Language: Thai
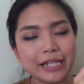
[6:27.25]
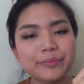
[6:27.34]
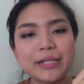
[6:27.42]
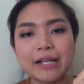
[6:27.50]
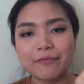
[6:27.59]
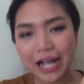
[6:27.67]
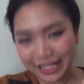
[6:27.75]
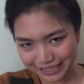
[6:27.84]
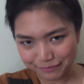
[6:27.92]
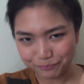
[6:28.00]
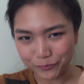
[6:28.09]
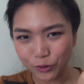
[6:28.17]
SPF
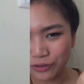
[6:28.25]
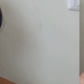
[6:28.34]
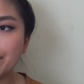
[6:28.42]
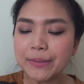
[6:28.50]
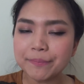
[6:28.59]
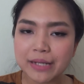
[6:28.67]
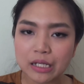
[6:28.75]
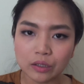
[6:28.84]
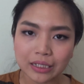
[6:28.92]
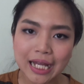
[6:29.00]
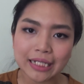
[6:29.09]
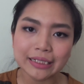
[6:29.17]
50นะคะ เป็นปีข
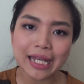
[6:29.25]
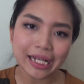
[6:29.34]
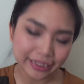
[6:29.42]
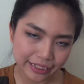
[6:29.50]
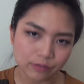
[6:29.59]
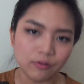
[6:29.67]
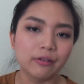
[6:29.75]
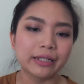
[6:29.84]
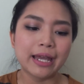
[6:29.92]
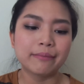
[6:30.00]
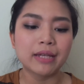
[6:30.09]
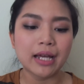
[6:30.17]
องการแกะสิวของ
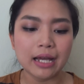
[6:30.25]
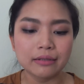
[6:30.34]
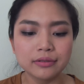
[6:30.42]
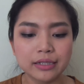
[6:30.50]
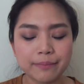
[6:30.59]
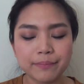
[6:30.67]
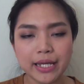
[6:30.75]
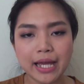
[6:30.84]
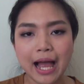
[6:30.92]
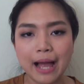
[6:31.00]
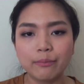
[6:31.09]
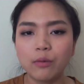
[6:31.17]
แกมนะคะ คือแกมไป
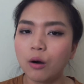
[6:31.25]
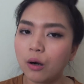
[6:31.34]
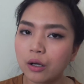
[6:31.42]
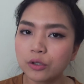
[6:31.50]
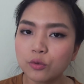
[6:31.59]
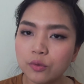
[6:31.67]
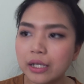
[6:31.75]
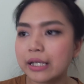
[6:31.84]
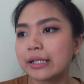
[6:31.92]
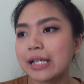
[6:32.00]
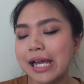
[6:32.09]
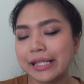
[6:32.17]
หาหมอด้วย
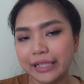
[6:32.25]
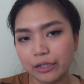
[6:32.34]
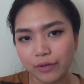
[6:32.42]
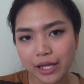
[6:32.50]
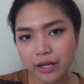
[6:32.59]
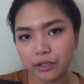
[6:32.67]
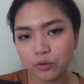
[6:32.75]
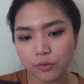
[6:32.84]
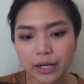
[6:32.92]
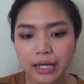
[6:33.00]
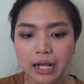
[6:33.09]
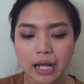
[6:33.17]
แกะสิวเองด้
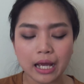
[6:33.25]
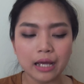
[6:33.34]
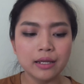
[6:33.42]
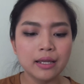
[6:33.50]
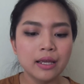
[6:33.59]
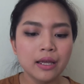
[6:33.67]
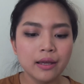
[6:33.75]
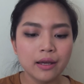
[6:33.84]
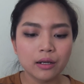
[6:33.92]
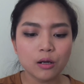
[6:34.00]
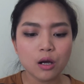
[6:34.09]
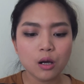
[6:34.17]
วยนะคะ
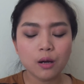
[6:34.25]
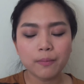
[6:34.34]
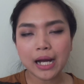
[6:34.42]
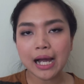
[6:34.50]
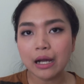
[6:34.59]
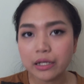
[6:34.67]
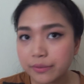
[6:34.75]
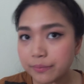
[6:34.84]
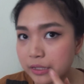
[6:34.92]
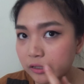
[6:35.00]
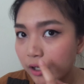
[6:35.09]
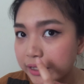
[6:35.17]
ก็บางครั้งก็จะ
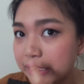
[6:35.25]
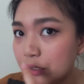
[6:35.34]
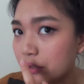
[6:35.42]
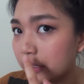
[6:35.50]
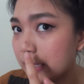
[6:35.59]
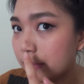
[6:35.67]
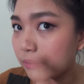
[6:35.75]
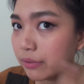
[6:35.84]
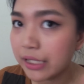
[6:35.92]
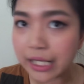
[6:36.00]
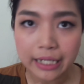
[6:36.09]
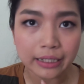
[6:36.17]
มีรอยสิวอย่างที่
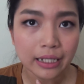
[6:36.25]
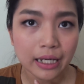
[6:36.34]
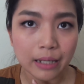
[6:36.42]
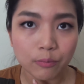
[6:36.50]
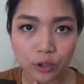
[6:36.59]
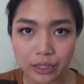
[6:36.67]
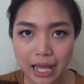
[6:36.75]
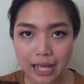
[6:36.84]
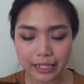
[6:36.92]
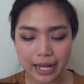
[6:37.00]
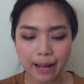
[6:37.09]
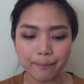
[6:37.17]
เพื่อนๆเห็นนะคะ บนหน้า
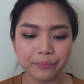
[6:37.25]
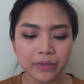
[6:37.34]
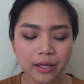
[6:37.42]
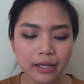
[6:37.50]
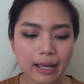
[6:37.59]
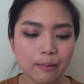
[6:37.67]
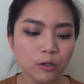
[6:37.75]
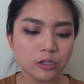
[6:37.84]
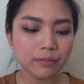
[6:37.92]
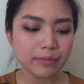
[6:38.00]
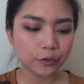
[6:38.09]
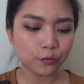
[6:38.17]
แกมแกมก็
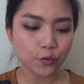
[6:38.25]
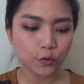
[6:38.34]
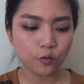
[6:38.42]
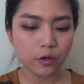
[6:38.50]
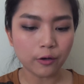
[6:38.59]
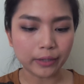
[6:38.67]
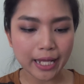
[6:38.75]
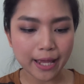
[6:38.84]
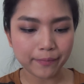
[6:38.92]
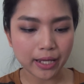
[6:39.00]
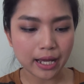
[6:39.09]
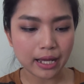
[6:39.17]
จะมีตัวช่วยของแก
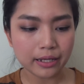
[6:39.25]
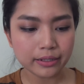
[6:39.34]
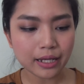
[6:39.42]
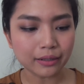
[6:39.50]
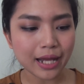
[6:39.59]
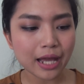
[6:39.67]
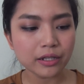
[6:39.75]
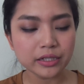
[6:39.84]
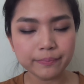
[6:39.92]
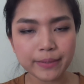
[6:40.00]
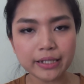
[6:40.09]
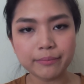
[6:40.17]
มนะคะ อย่างแรกก็
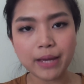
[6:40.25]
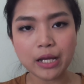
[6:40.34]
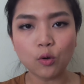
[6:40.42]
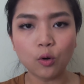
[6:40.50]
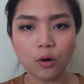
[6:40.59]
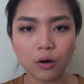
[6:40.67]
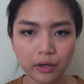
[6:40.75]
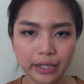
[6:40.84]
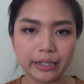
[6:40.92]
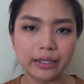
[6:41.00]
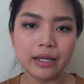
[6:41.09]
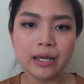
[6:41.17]
จะเป็นไบโอออ
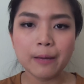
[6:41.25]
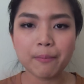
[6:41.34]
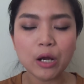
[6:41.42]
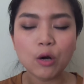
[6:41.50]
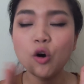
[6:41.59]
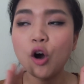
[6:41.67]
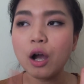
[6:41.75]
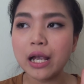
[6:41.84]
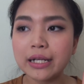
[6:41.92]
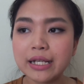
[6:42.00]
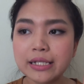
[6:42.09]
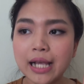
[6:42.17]
ยล์ไบโอออย
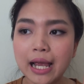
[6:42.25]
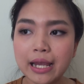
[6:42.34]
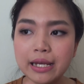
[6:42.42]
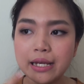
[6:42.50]
อันนี้ใช้